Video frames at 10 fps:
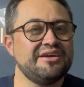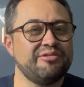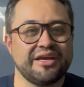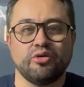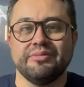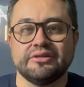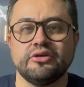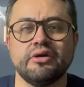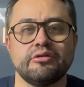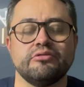aunque
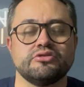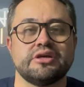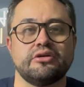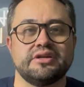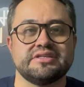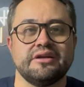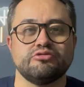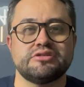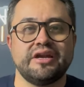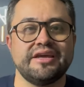cometió algunos errores el
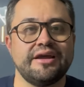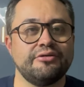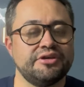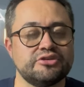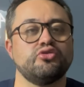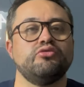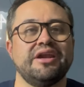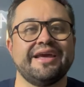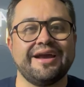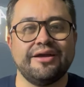australiano y eso lo
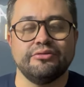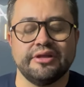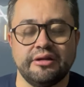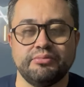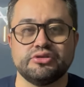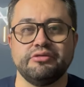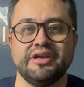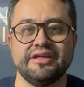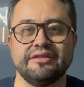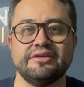alejaron de la
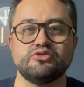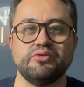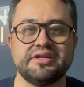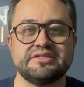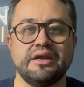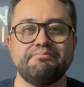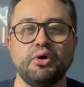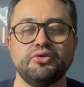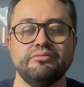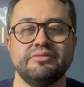posibilidad de subirse al
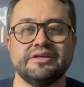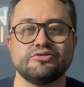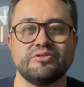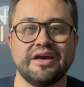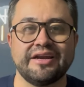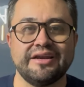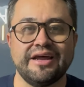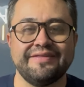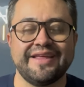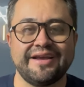podio en su carrera
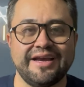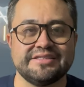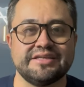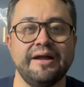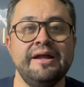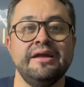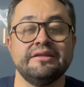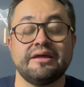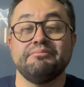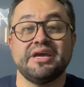de casa.
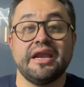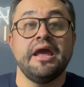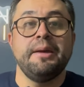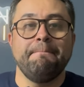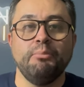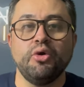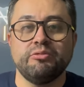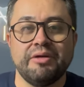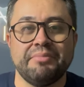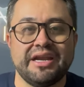También muy
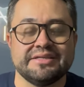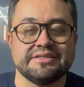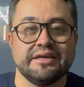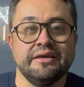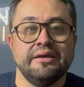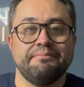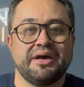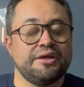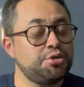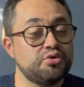buen balance
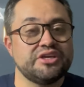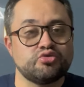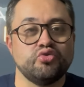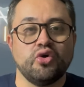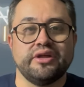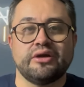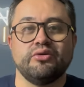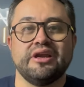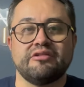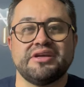para Yuki Tsunoda
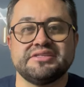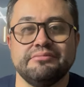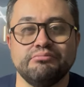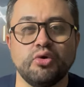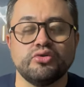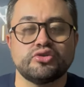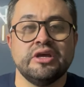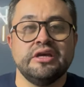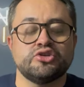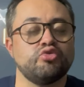con el Racing Bulls,
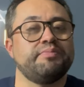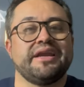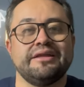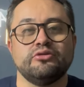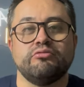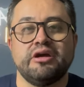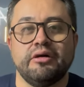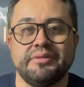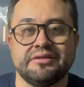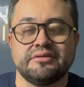superando
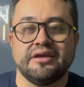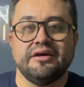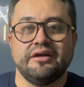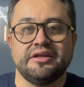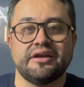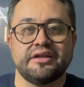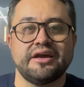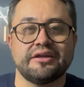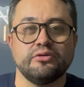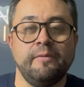nuevamente a Daniel
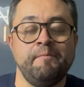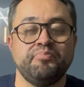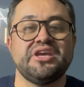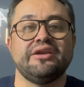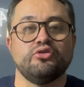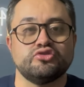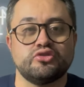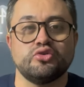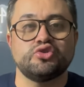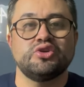Ricardo y los
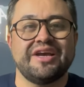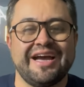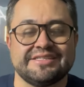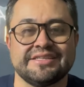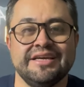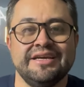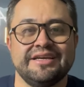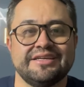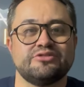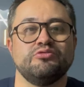dos Haas
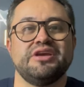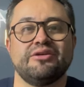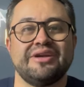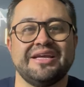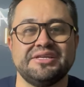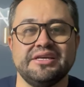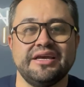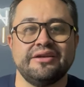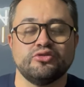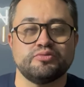que estuvieron allí
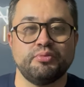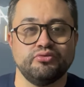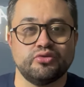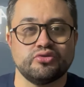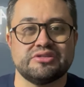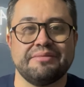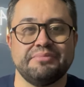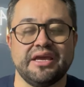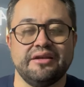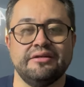en los puntos
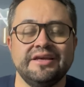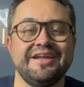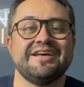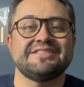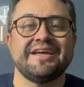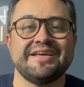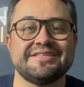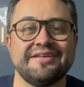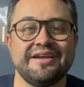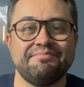también. Y la
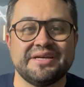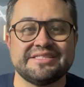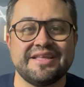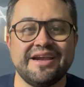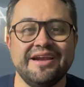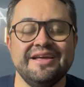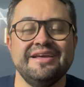cereza del pastel,